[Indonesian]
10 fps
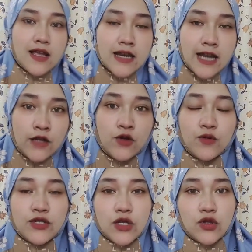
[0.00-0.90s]
Nah,
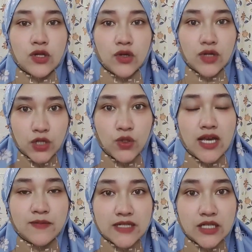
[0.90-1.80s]
21 telur itu
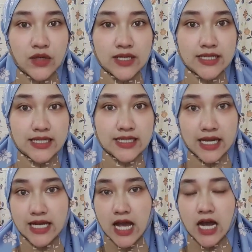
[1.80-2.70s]
ya seperti itu yang saya
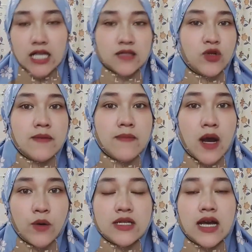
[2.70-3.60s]
ceritain ya, nggak semuanya
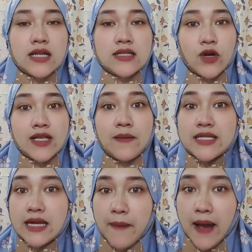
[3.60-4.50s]
bagus, nggak semuanya
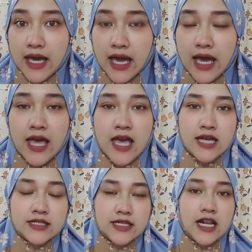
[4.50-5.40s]
bisa dipakai.
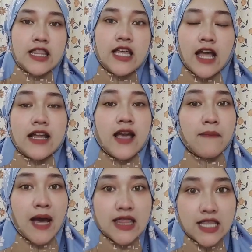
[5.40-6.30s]
Jadi nanti ada
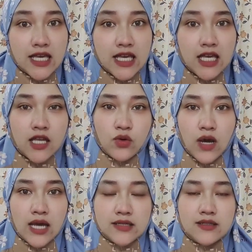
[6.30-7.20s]
yang mati gitu
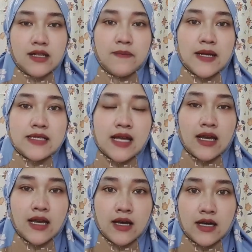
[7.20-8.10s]
guys. Jadi pas
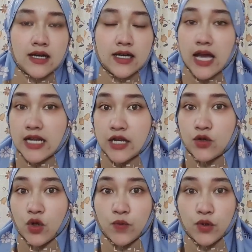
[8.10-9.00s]
uh, yang dari
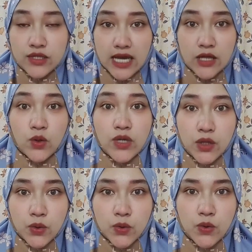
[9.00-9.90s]
21
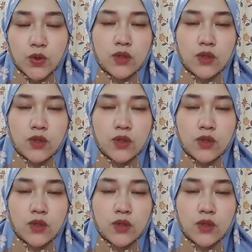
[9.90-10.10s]
itu